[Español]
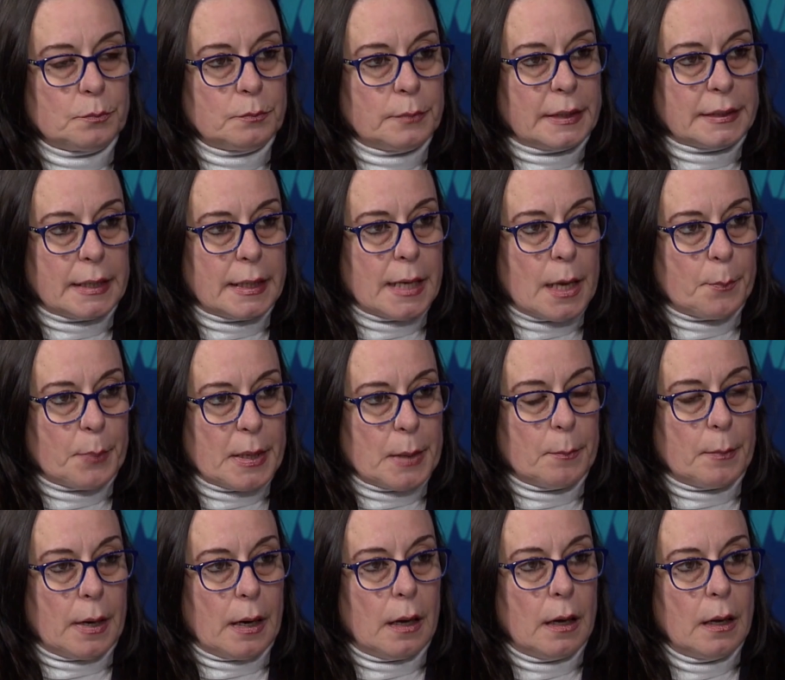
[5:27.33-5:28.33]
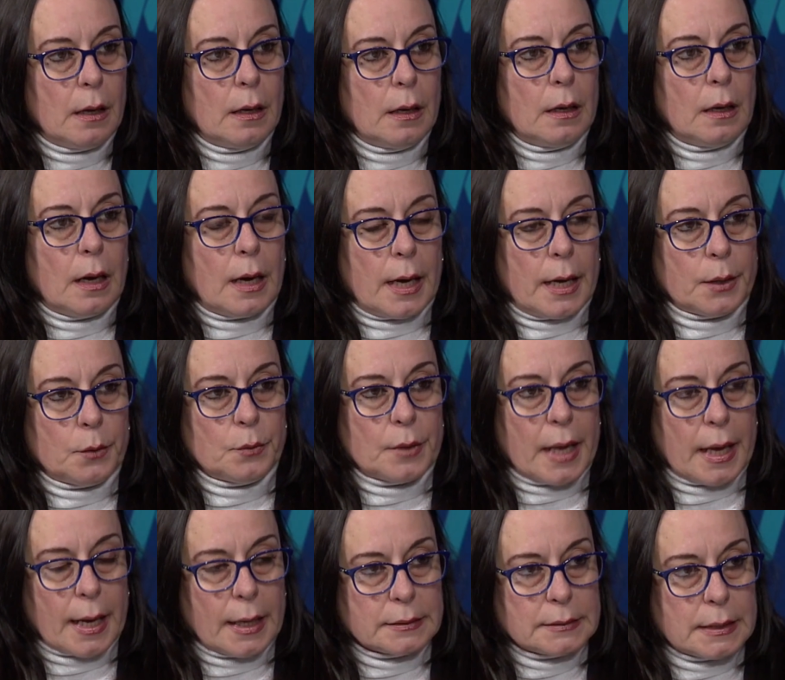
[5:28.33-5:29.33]
materia prima hay una
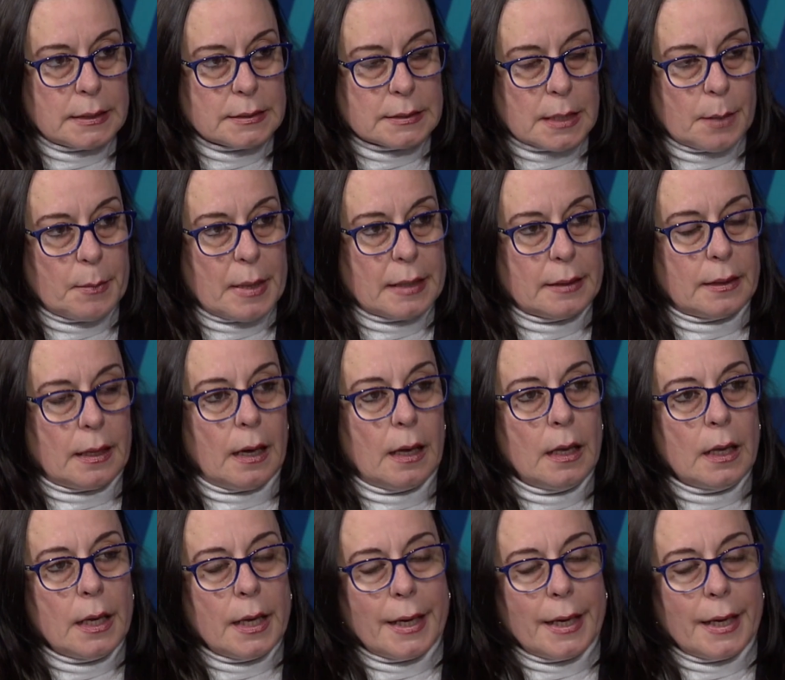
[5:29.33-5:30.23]
escasez tremenda.